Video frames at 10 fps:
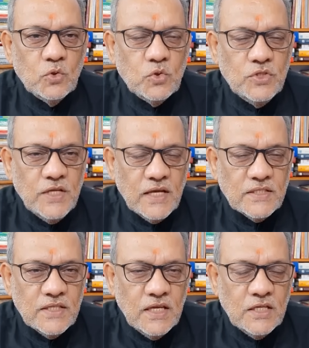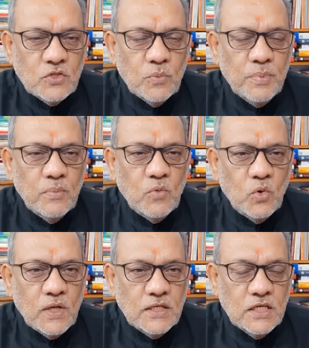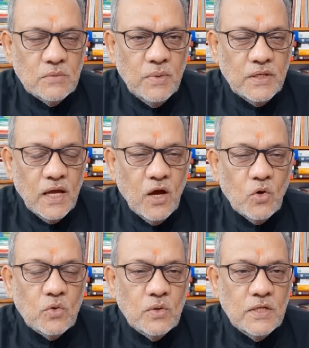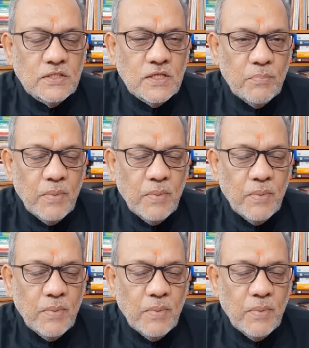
तो जैसे ही सुप्रीम कोर्ट का जजमेंट आया और इससे